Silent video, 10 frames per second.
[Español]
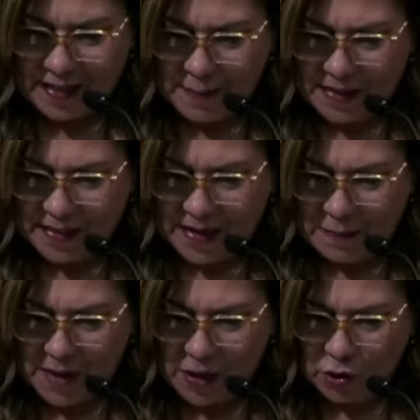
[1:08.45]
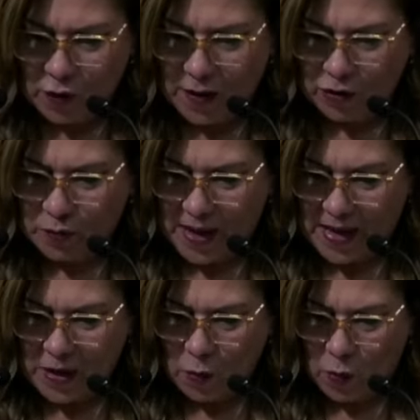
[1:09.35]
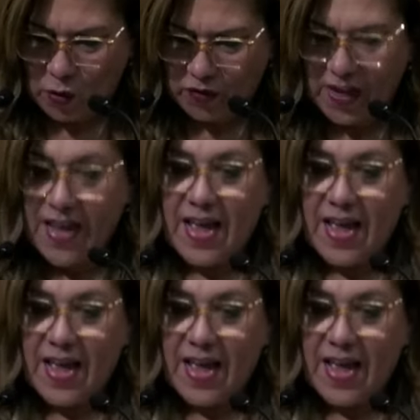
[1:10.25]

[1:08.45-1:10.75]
de mantenimiento de los vehículos,